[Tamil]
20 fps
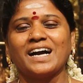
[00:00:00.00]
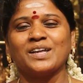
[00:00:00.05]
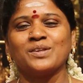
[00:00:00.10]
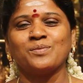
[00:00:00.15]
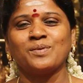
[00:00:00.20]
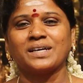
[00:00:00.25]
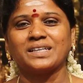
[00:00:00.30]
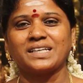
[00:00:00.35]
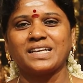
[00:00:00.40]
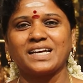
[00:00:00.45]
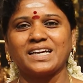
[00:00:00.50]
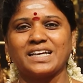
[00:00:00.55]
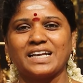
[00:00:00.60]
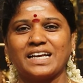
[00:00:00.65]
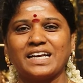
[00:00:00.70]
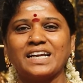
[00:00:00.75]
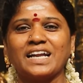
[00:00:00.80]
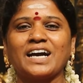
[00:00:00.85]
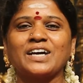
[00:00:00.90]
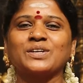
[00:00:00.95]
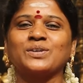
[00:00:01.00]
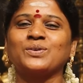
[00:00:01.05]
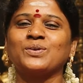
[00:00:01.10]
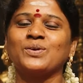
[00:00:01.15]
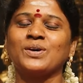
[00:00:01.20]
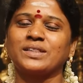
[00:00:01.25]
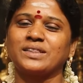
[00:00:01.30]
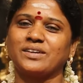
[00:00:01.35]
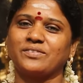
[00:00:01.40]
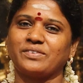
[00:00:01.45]
அது மாதிரி
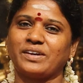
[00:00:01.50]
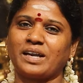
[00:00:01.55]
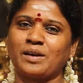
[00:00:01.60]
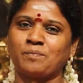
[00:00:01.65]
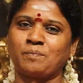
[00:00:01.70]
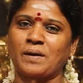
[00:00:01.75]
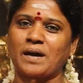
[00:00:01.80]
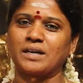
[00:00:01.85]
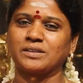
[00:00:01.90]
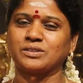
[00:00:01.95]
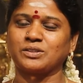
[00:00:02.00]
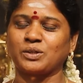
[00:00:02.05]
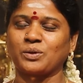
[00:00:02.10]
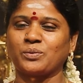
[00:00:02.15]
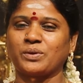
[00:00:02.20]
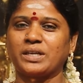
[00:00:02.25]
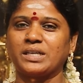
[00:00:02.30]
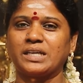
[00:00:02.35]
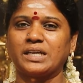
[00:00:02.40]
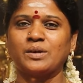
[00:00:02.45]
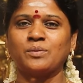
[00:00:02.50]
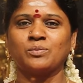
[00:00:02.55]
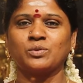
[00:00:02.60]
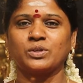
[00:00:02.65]
எல்லாருக்கும் அந்த வேல் பார்த்த உடனே